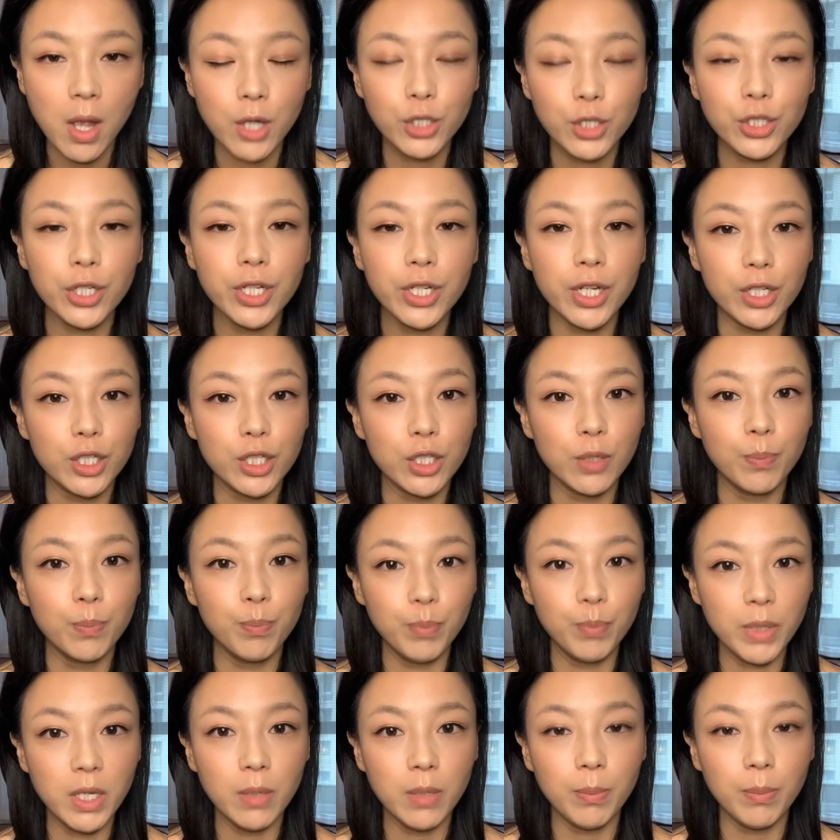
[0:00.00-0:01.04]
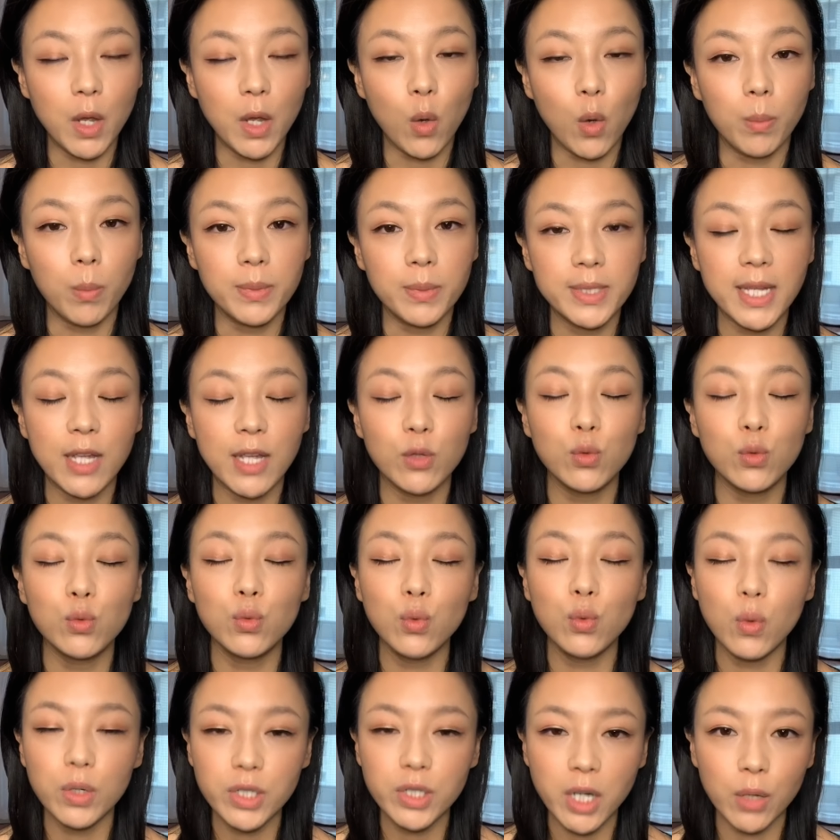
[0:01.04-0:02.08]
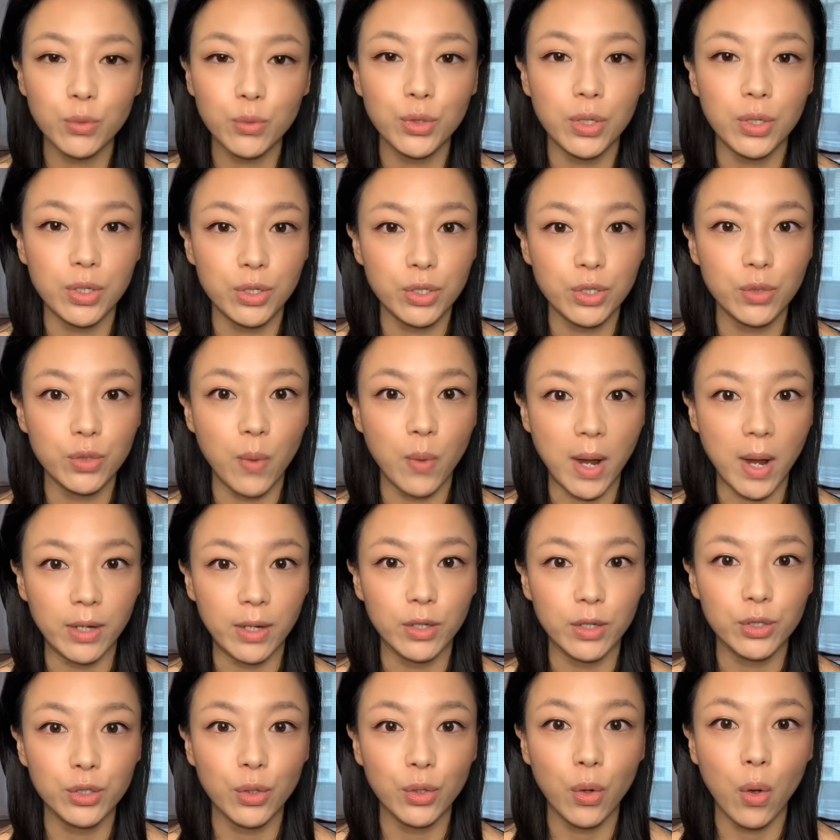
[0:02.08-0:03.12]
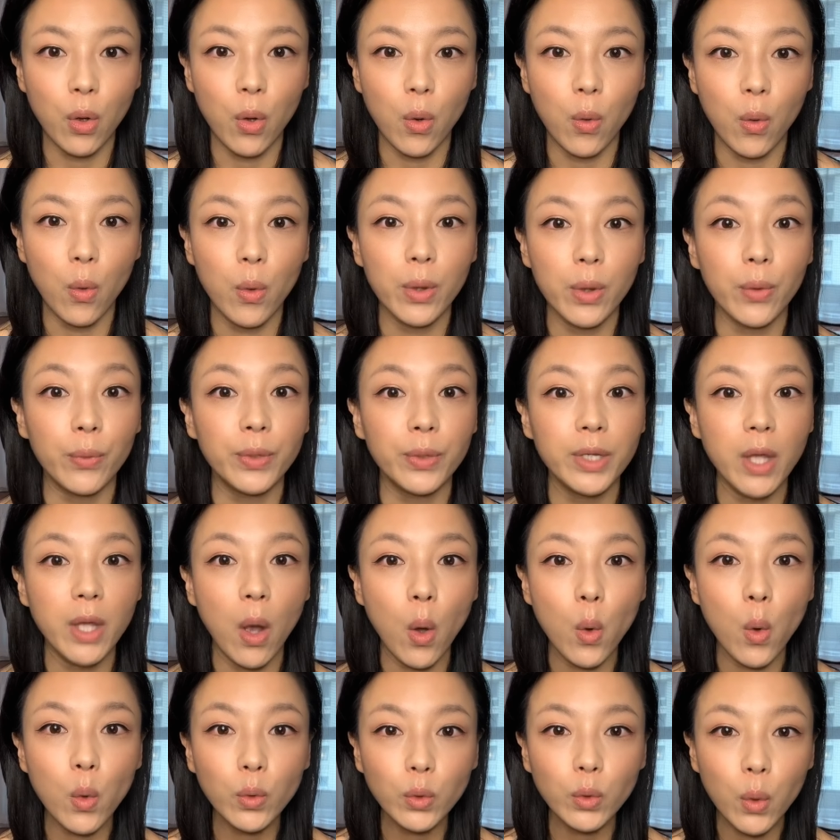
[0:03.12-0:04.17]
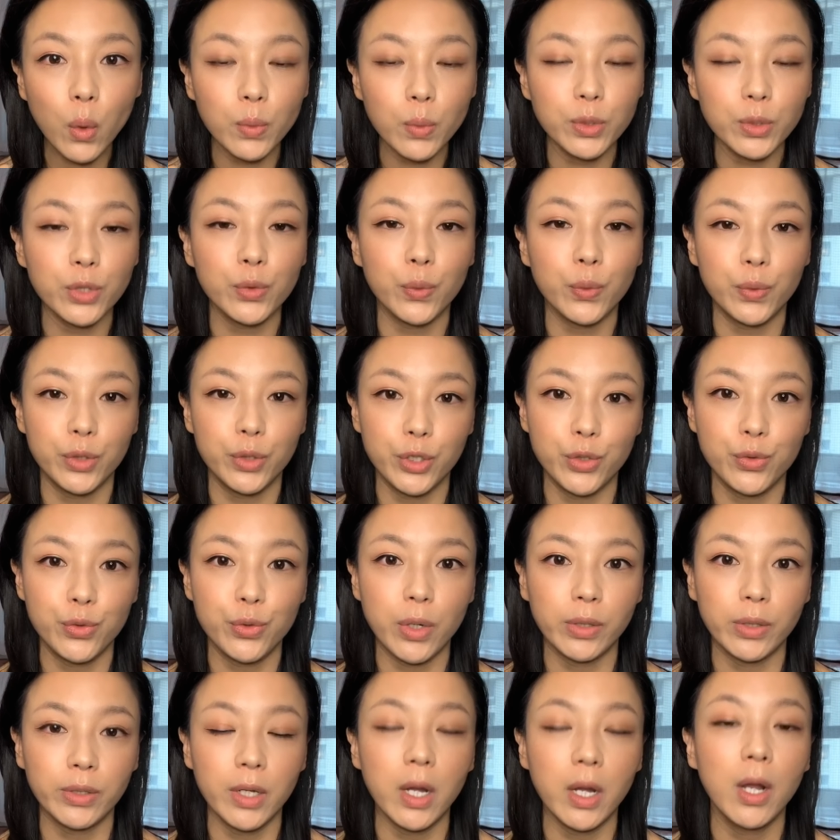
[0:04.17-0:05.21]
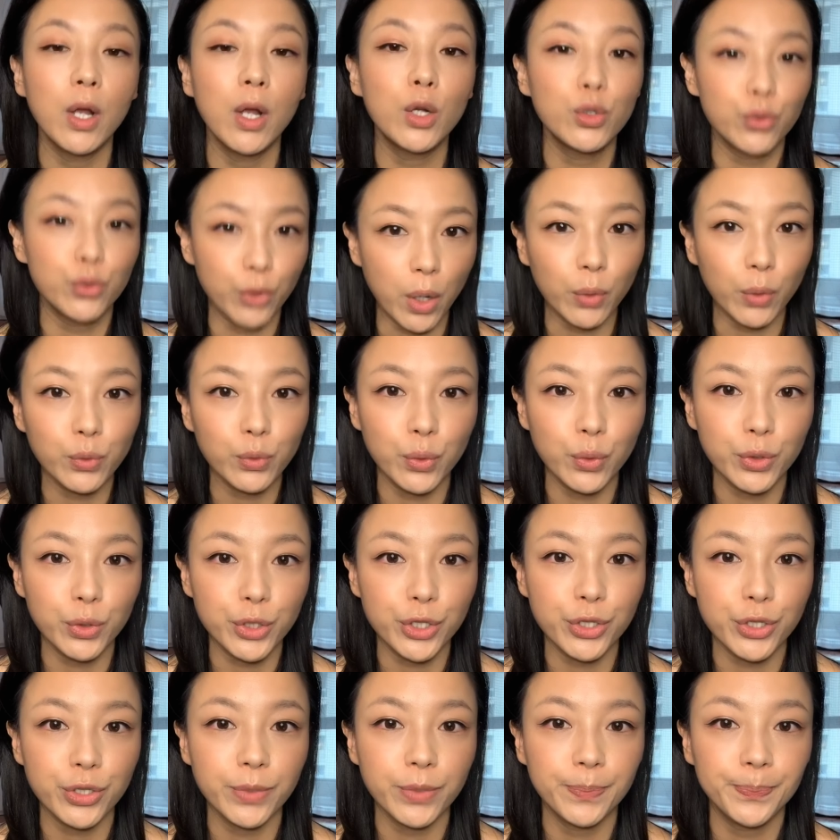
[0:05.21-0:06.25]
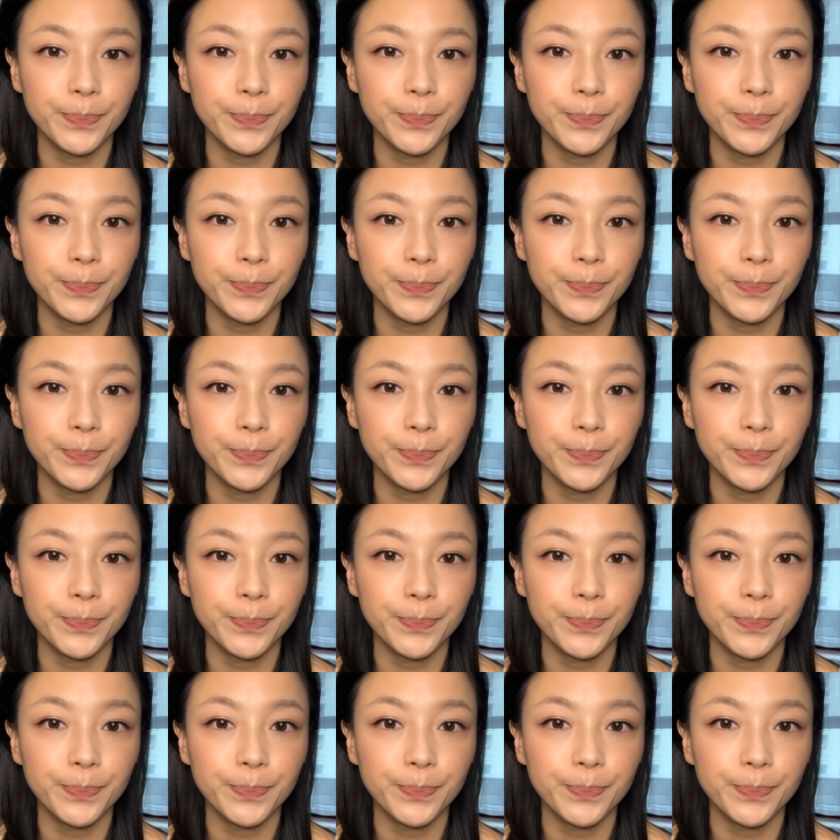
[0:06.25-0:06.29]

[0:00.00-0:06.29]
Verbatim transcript: 这也是避免我们在做上犬式完了之后会有腰痛这种症状的主要措施。